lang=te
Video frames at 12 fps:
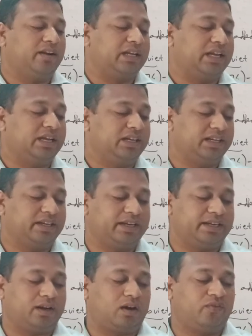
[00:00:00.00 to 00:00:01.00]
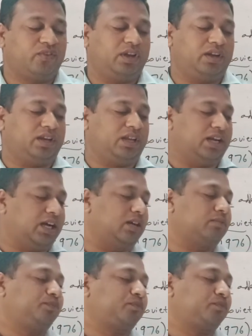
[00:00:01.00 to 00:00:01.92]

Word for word: and integrity of India.